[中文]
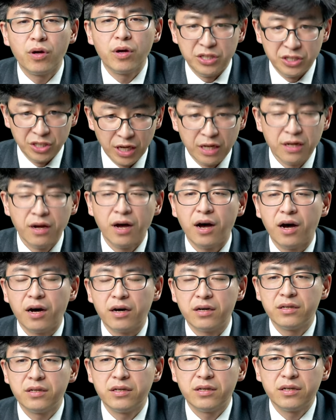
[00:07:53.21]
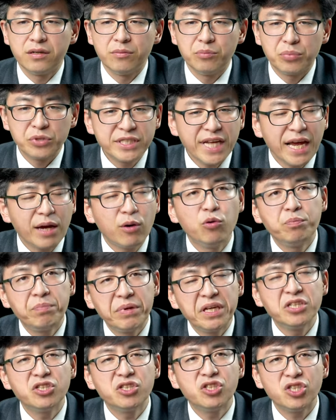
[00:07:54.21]
人哈，不在乎
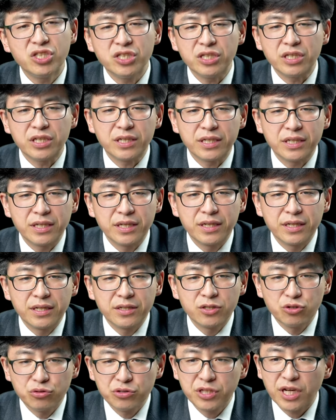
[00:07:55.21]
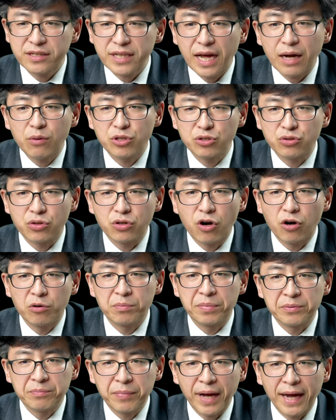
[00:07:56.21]
兵器，就像大卫所告
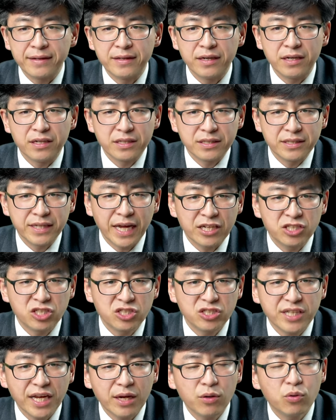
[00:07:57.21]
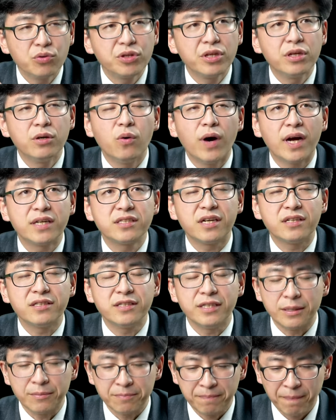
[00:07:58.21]
白的，乃是在乎耶和华上
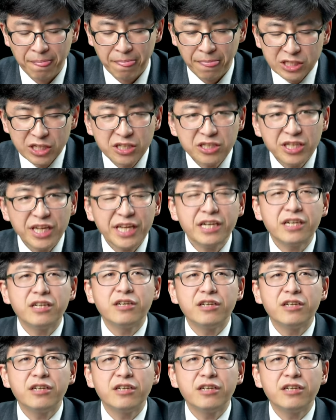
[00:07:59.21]
帝。那那